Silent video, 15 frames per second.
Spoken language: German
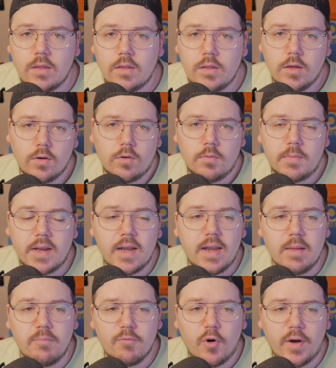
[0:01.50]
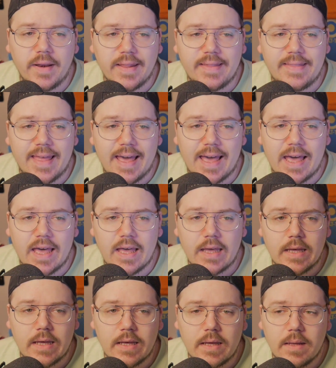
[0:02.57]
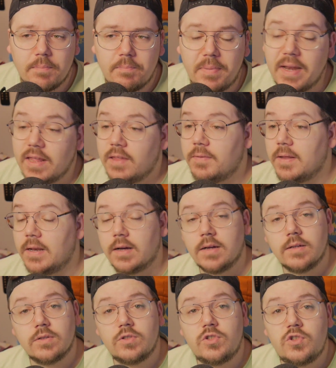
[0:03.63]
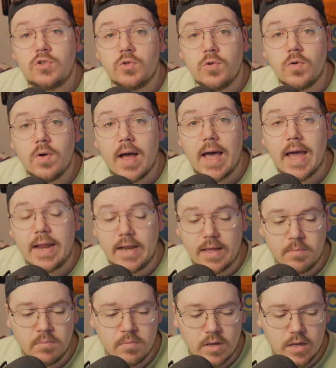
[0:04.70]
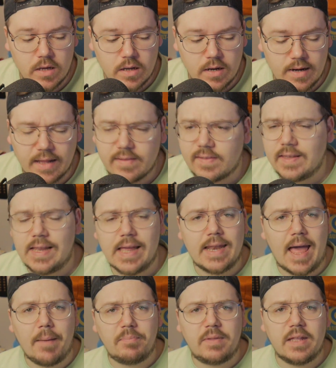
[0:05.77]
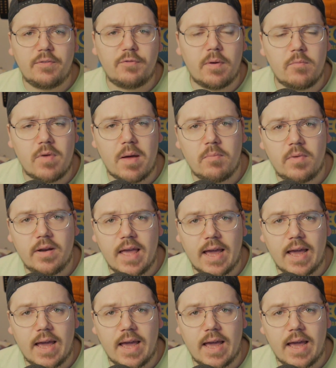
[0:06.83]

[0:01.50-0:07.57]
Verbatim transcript: Jo, meine lieben Freunde, da äh, bin ich wieder zu einem äh, letzten kleinen Update vom Rumble.